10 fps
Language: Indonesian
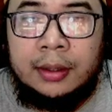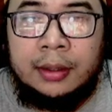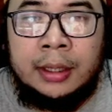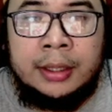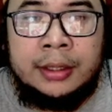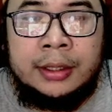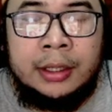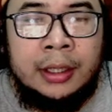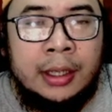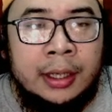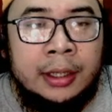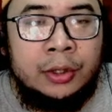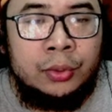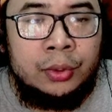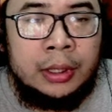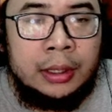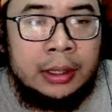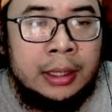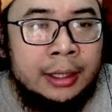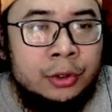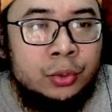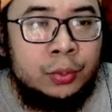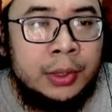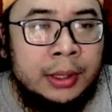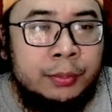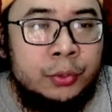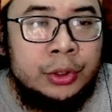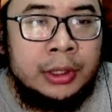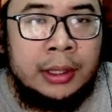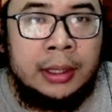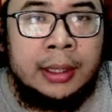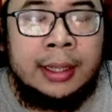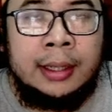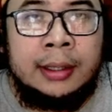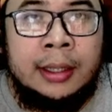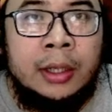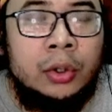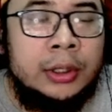dan di sini kalian tuh nggak cuma punya karakter hero